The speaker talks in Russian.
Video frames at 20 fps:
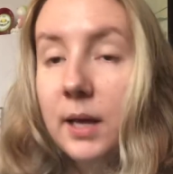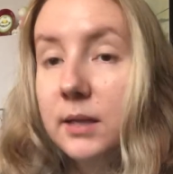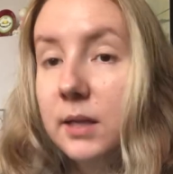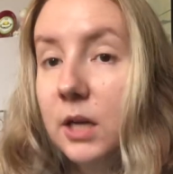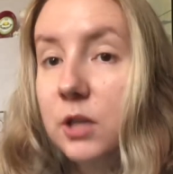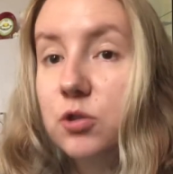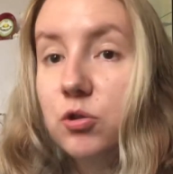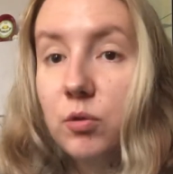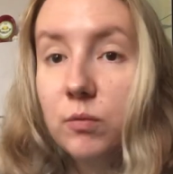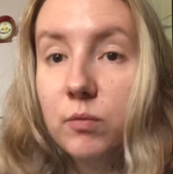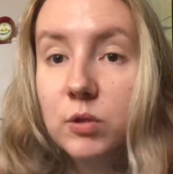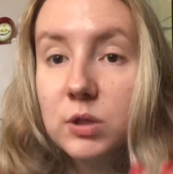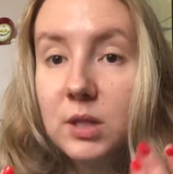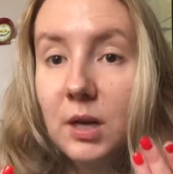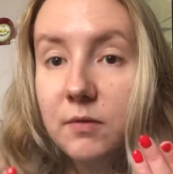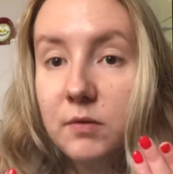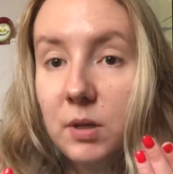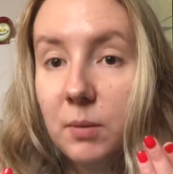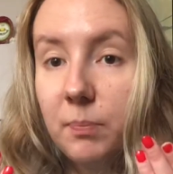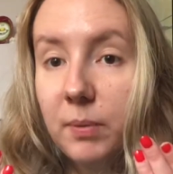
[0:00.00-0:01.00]
Так что вот
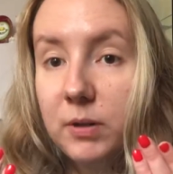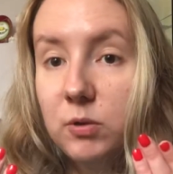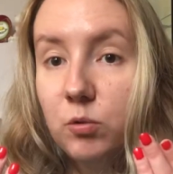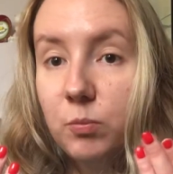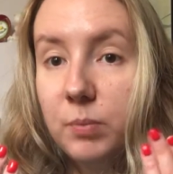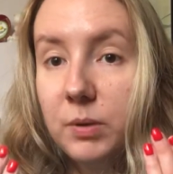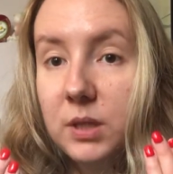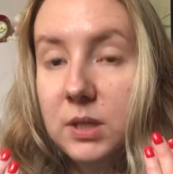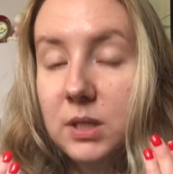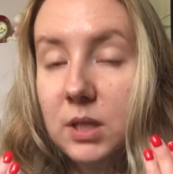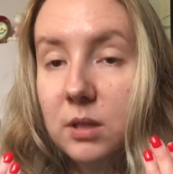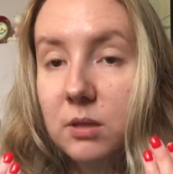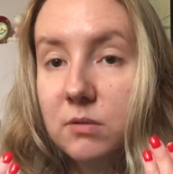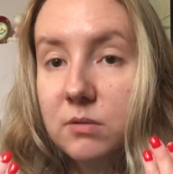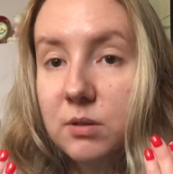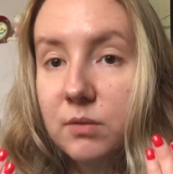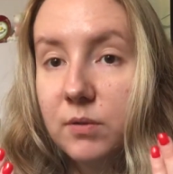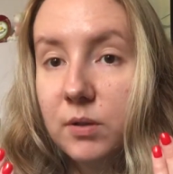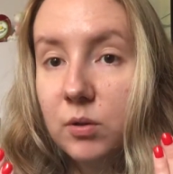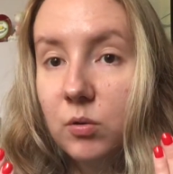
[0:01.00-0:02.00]
завтра пойду
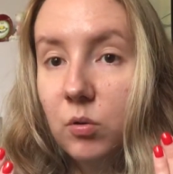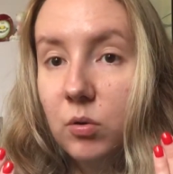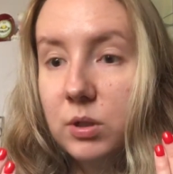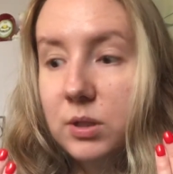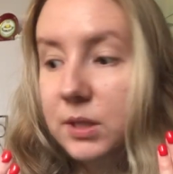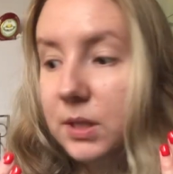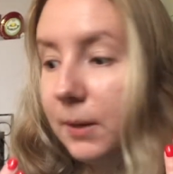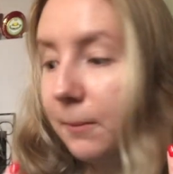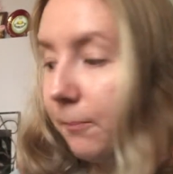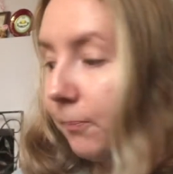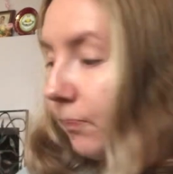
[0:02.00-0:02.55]
переделывать свои ногти.